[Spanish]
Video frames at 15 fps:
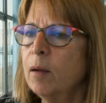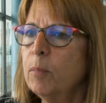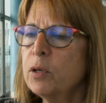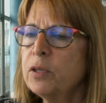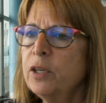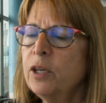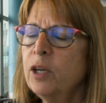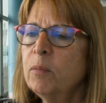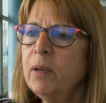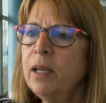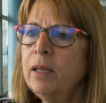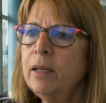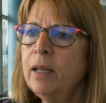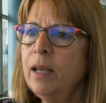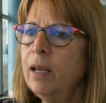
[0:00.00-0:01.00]

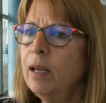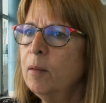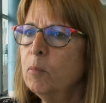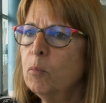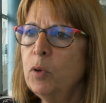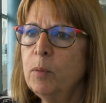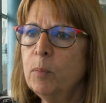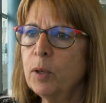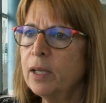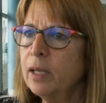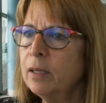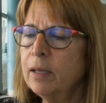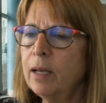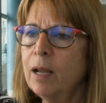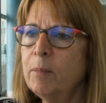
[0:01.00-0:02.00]
Posteriormente, muy
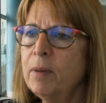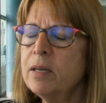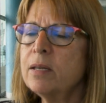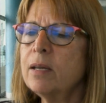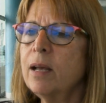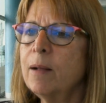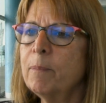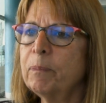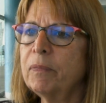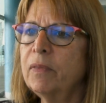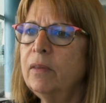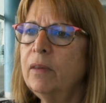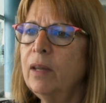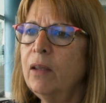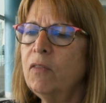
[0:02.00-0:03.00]
importante la mesa
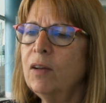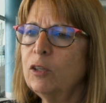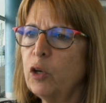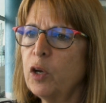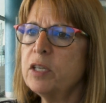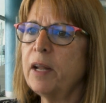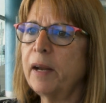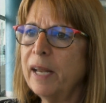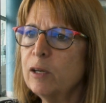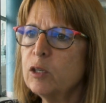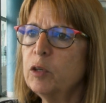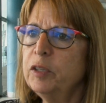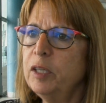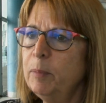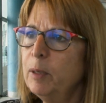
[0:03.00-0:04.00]
de factores de
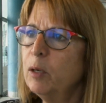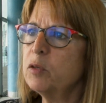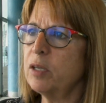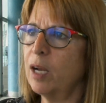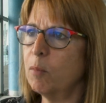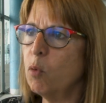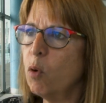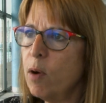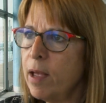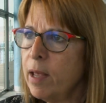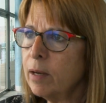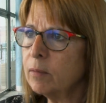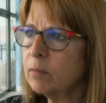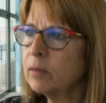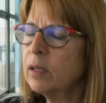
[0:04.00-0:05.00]
riesgo típicos de la
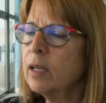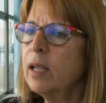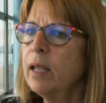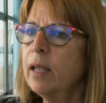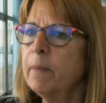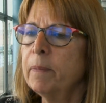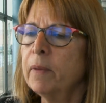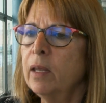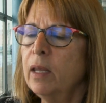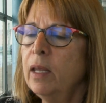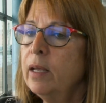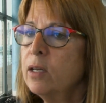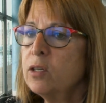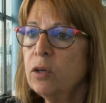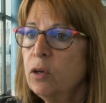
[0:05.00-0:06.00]
mujer,
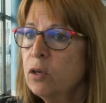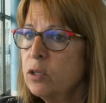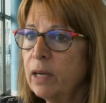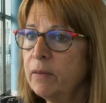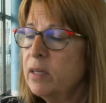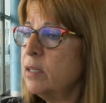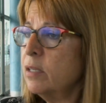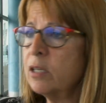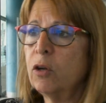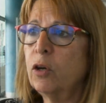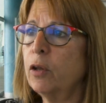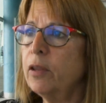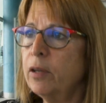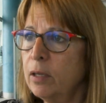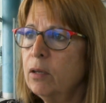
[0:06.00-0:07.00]
y que son los grandes
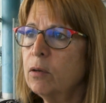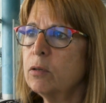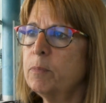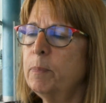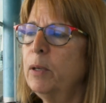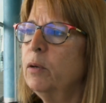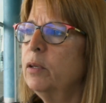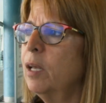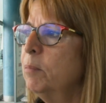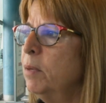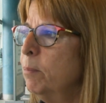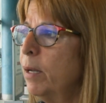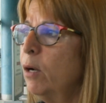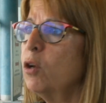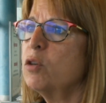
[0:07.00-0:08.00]
desconocidos, pero
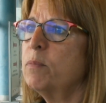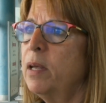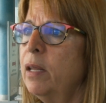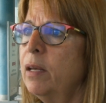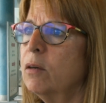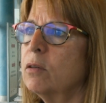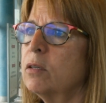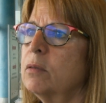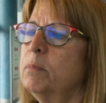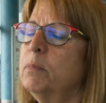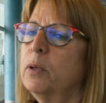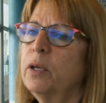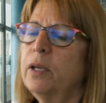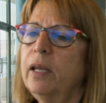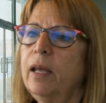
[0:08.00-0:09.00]
también para los médicos,
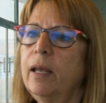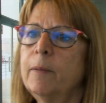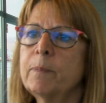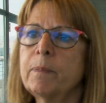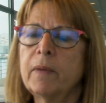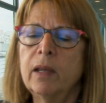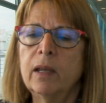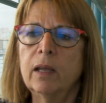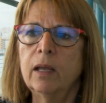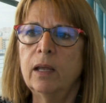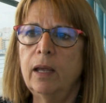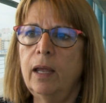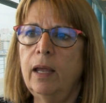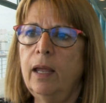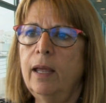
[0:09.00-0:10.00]
porque
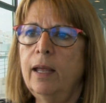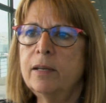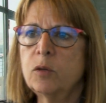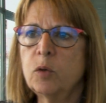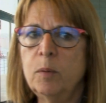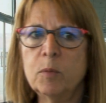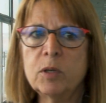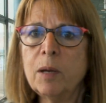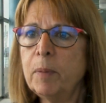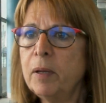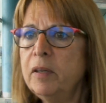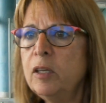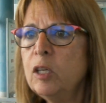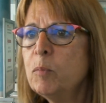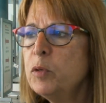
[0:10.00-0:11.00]
eh, estuvimos
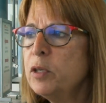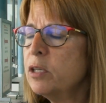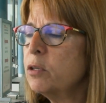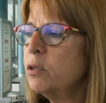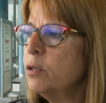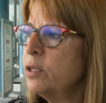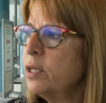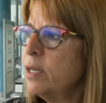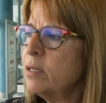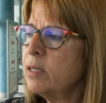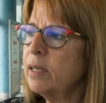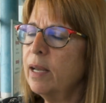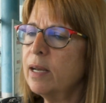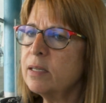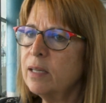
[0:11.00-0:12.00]
aprendiendo muchas
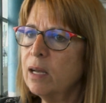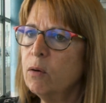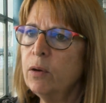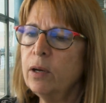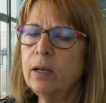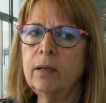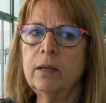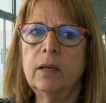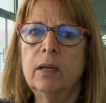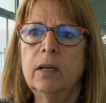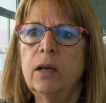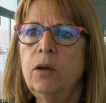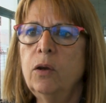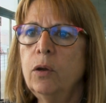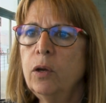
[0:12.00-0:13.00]
cosas que hasta ahora
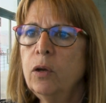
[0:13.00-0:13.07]
no